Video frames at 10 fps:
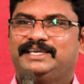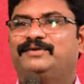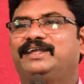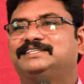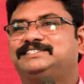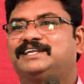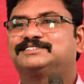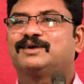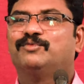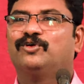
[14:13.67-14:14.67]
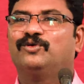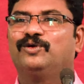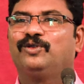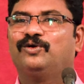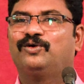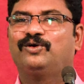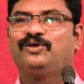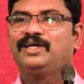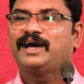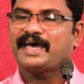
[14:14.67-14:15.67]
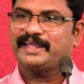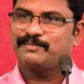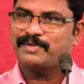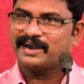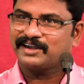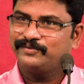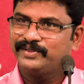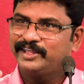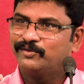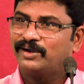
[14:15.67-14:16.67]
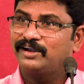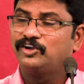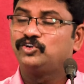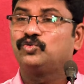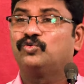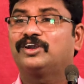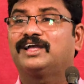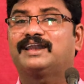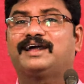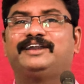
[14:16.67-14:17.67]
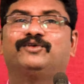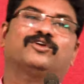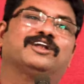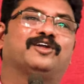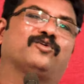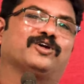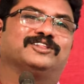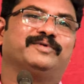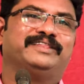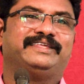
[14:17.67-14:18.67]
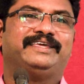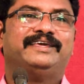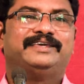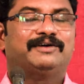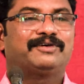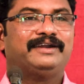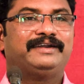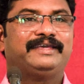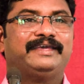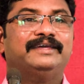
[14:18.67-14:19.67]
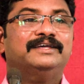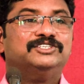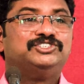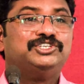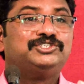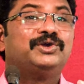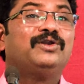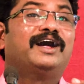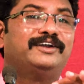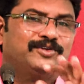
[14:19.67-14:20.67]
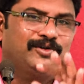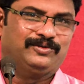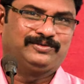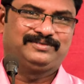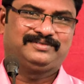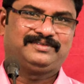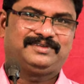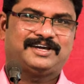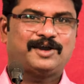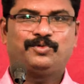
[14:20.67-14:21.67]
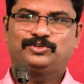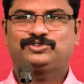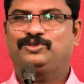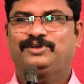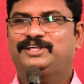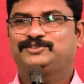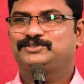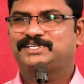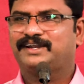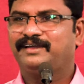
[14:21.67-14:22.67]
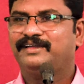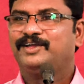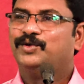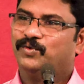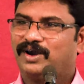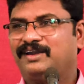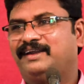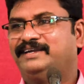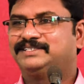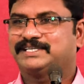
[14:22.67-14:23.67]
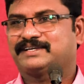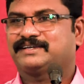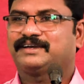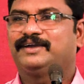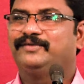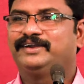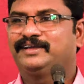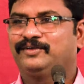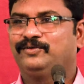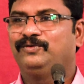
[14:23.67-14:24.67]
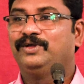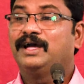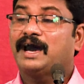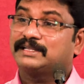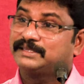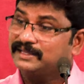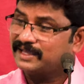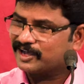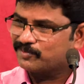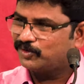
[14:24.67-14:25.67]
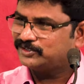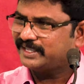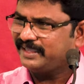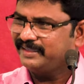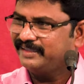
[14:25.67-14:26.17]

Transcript: ఏమండి ఆ జనసమూహంలో ఆయన మాటలు వినేవాళ్ళంటూ ఉన్నారా అంటే ఉన్నారు కొంతమంది ఎవరంటే శిష్యులు లాంటి వాళ్ళు అపోస్తులు ఉన్నారు చూసారా వాళ్ళండి చక్కగా వింటారు అర్థం కాకపోతే